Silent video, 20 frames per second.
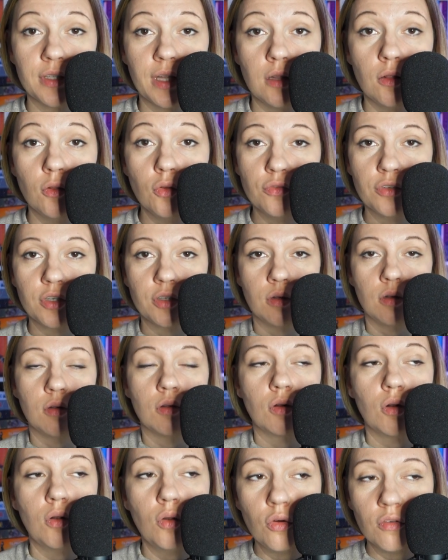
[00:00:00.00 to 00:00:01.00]
ten Louvre,
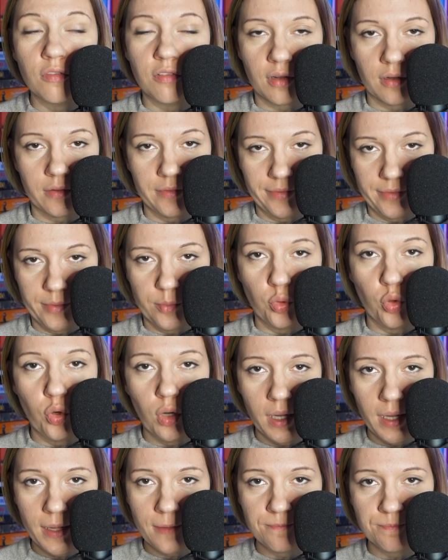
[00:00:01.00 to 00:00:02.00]
Louvre
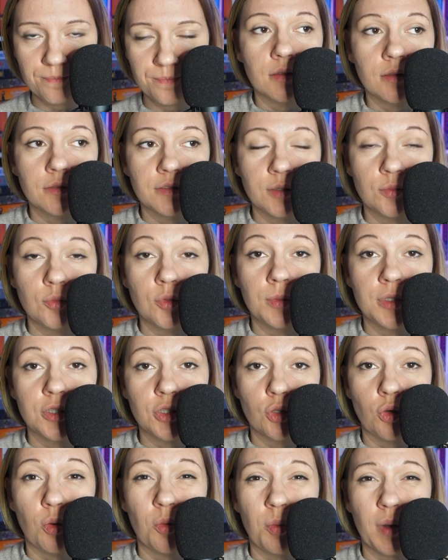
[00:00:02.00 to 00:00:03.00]
wybucha. E, w tym
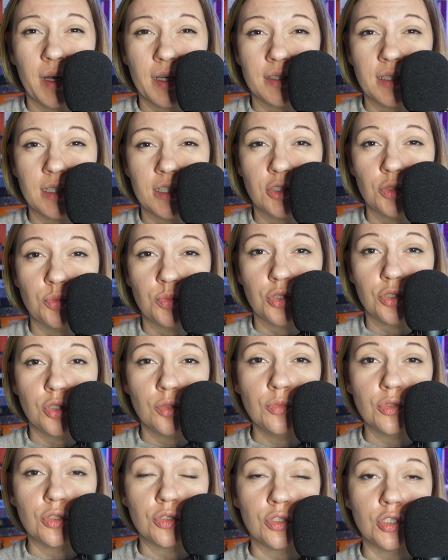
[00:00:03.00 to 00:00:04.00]
momencie chłopak traci
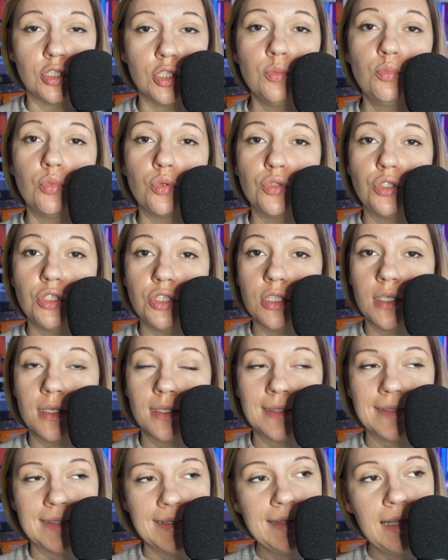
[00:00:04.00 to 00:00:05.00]
przytomność i budzi
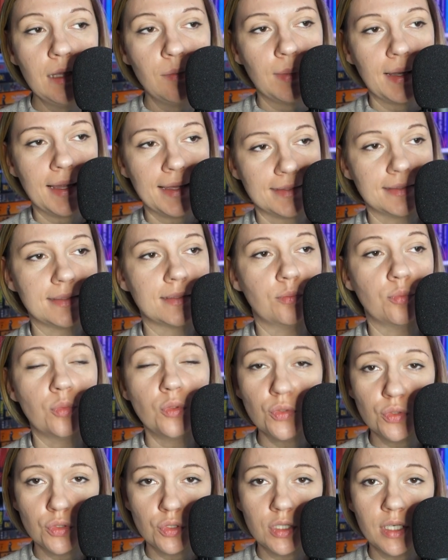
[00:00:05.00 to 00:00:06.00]
się 7 lat
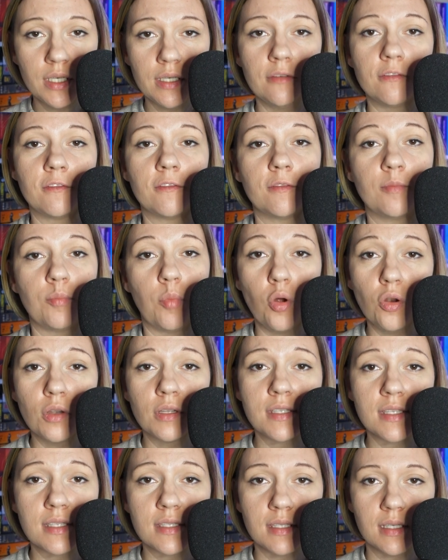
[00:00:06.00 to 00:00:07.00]
później w
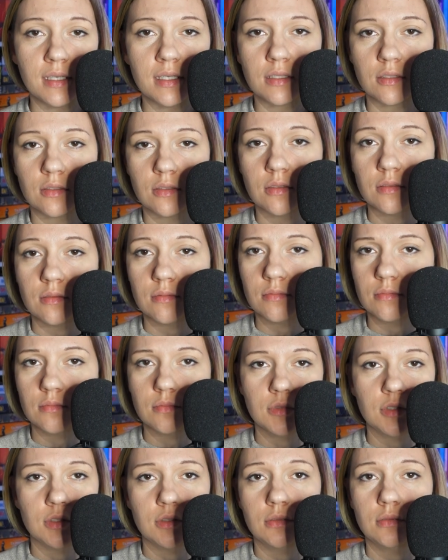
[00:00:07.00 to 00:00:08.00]
Polsce
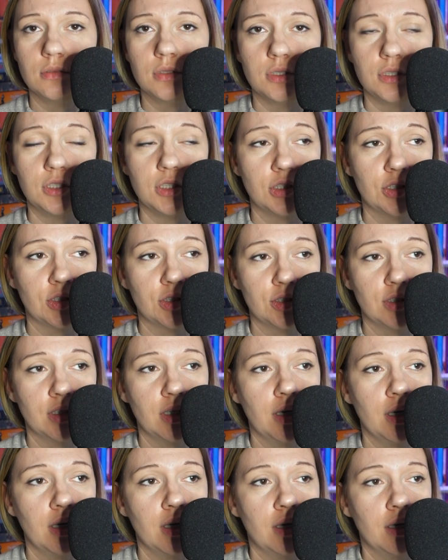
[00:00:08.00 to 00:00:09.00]
gdzieś
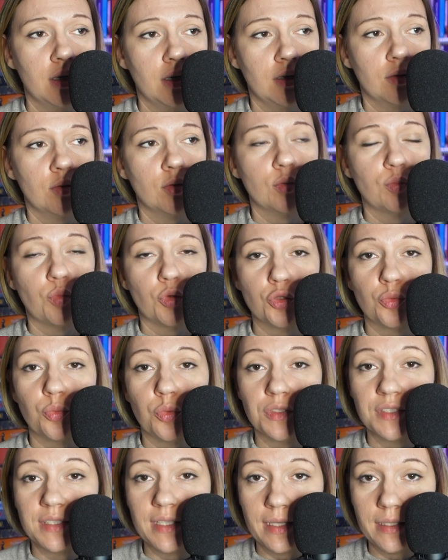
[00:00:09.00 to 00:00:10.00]
pod
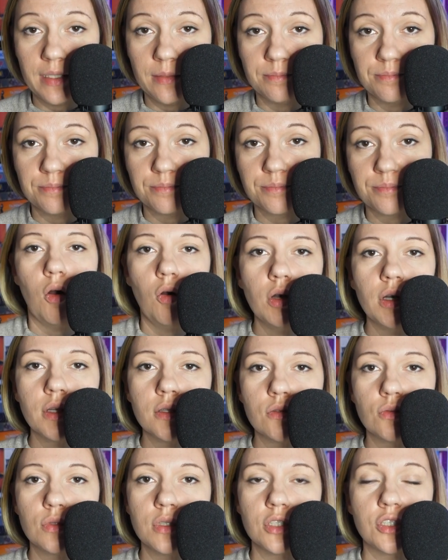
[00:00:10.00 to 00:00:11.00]
Poznaniem.
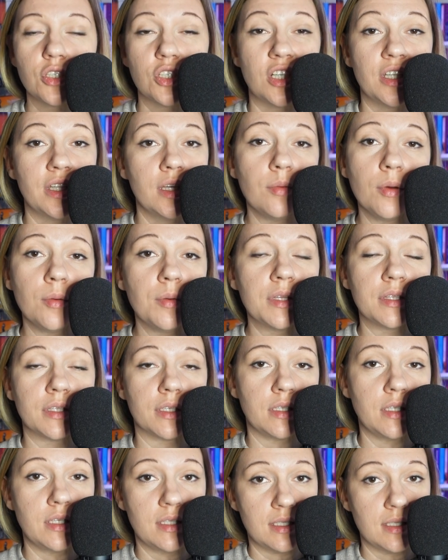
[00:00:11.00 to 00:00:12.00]
Okazuje się, że nie
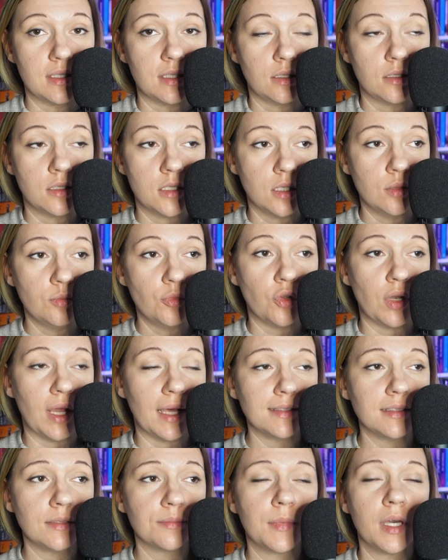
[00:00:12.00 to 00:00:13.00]
pamięta nic z tych siedmiu
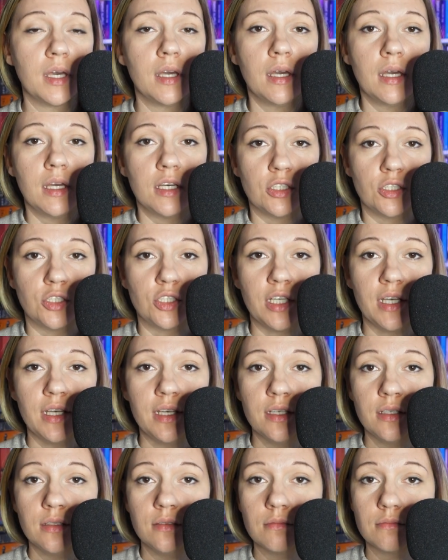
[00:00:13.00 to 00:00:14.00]
lat,
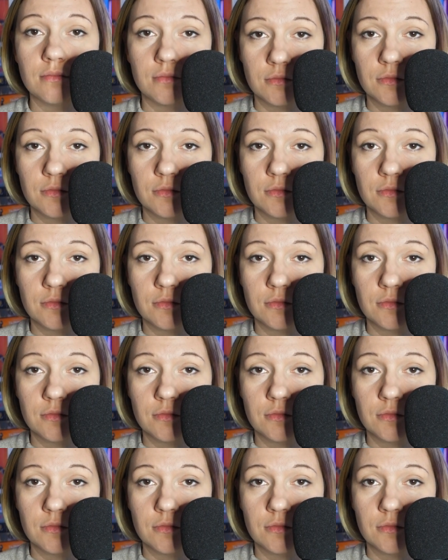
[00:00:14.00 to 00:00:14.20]
że